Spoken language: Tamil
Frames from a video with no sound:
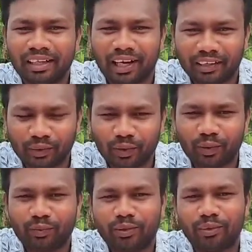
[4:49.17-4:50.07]
காட்டோலிய
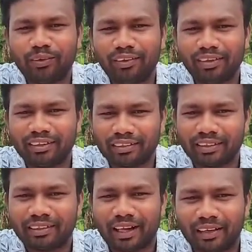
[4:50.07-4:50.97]
மரம்
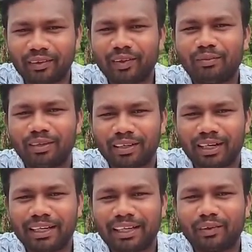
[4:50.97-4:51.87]
தன் காட்டோலிய மர
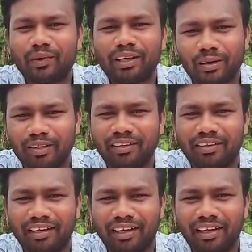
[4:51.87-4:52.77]
கனிகள் கொடுக்காமல்
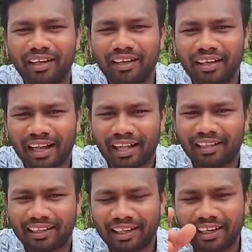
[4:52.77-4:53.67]
இருக்குன்னா அந்த
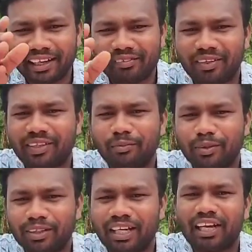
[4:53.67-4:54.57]
கிளைகள்
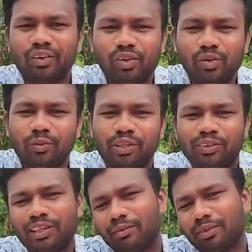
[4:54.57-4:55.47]
வெட்டப்பட்டு நல்ல ஒளிவு
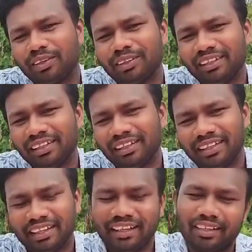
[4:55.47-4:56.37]
மரத்தோடு என்ன பண்ணுது
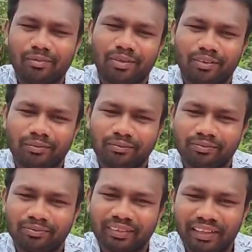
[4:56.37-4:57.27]
இணைக்கப்படணும்
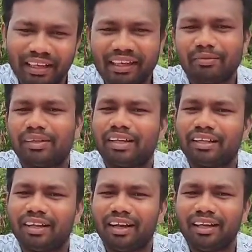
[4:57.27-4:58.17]

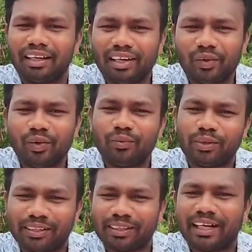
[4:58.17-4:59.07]
இணைக்கப்பட்டால் தான் நல்ல ஒளிவு
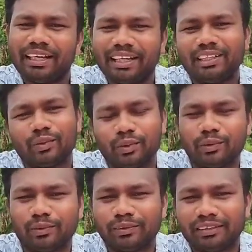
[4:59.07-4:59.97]
மரத்தின் கனிகள் அது
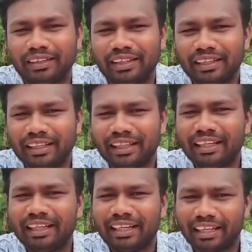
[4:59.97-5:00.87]
கொடுக்கும்
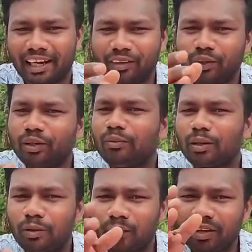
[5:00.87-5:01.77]
இல்லை நீ காட்டோலிய
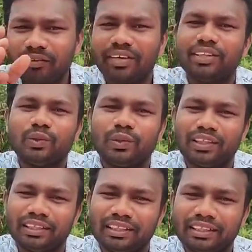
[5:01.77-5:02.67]
மரமாகவே வைத்து
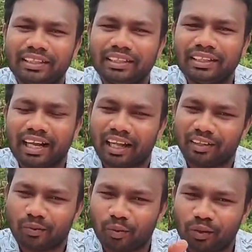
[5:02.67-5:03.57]
கொண்டு
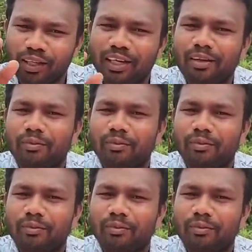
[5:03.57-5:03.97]
அதுக்கு போதனைகளை